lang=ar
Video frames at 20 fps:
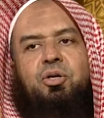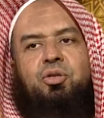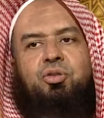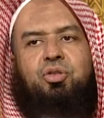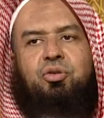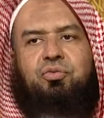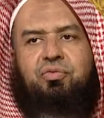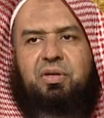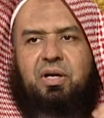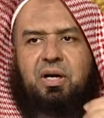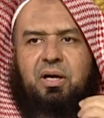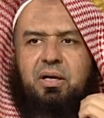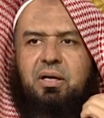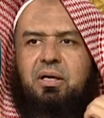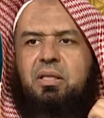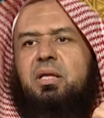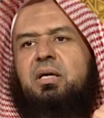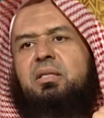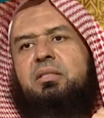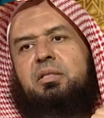شوف يا اخي
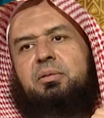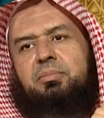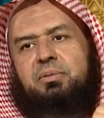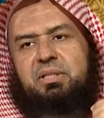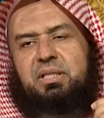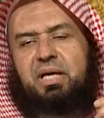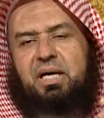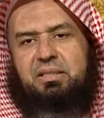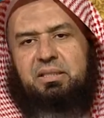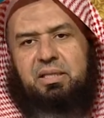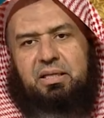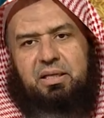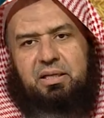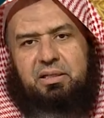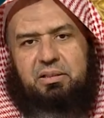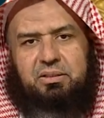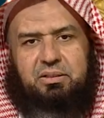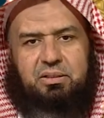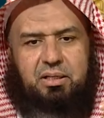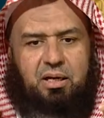اذا انت بتتحدث
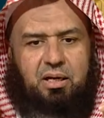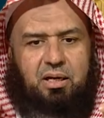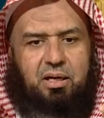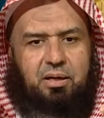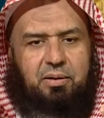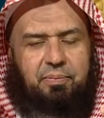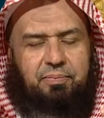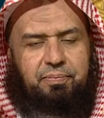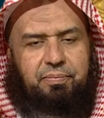عن الصلاه